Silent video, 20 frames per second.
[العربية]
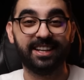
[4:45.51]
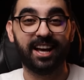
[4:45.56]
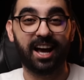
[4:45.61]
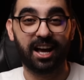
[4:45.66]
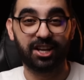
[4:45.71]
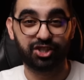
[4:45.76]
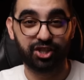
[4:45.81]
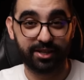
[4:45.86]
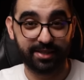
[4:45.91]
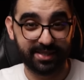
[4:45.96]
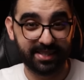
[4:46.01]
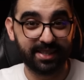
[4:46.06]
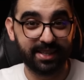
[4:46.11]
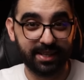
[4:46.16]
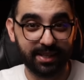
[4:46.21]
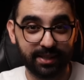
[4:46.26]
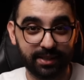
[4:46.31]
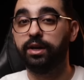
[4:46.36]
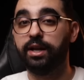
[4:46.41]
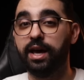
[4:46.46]
10
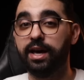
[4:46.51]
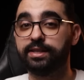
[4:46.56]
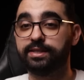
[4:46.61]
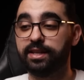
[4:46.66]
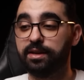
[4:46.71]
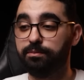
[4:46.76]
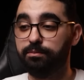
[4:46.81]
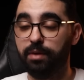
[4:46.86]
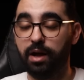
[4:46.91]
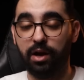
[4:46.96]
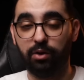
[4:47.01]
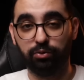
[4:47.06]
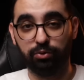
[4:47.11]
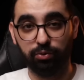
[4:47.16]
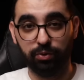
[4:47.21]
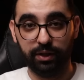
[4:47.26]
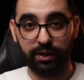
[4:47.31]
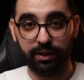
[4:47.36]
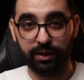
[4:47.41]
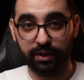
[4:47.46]
سنين وعلى حسب ما
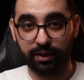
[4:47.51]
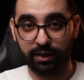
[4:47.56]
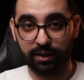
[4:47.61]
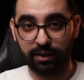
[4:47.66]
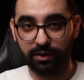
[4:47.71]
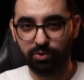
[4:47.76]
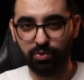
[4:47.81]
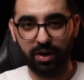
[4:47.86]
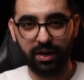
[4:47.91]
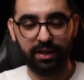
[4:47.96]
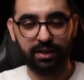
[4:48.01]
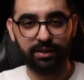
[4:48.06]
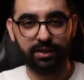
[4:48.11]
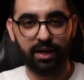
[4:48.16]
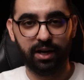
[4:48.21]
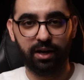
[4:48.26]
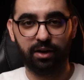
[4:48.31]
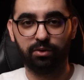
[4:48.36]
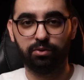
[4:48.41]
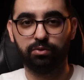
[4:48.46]
عاودوا لي
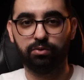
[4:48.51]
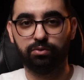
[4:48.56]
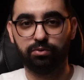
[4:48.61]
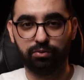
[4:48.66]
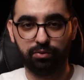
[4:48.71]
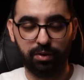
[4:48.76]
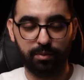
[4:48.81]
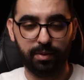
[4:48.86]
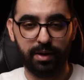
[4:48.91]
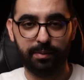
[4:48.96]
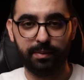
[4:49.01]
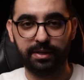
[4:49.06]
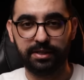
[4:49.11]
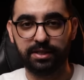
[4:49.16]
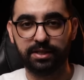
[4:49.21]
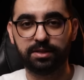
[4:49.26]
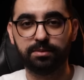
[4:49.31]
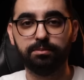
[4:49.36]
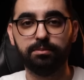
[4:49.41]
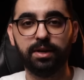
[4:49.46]
الوالده
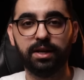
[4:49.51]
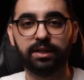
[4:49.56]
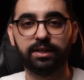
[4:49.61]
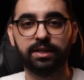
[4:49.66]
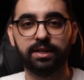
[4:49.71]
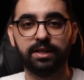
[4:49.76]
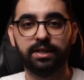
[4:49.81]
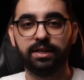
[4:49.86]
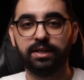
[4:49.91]
وعماماتي تماك